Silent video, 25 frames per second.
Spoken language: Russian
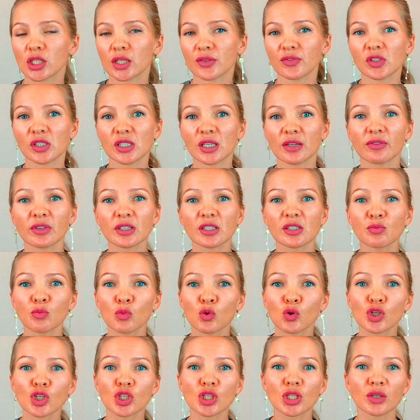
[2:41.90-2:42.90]
это все
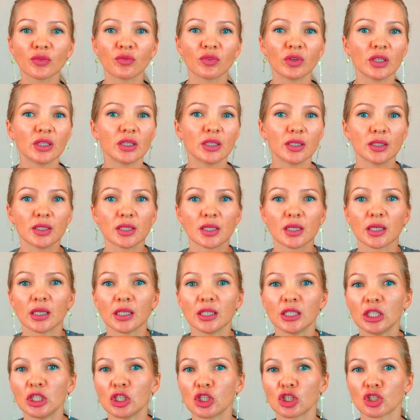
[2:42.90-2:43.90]
возможные виды
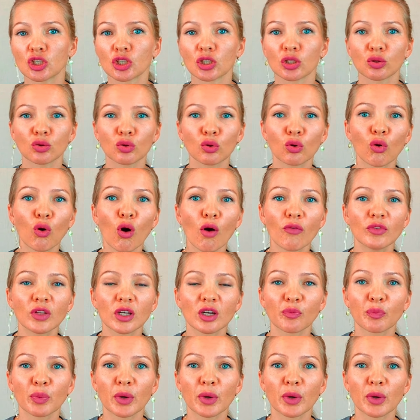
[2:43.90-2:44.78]
энергетических, духовных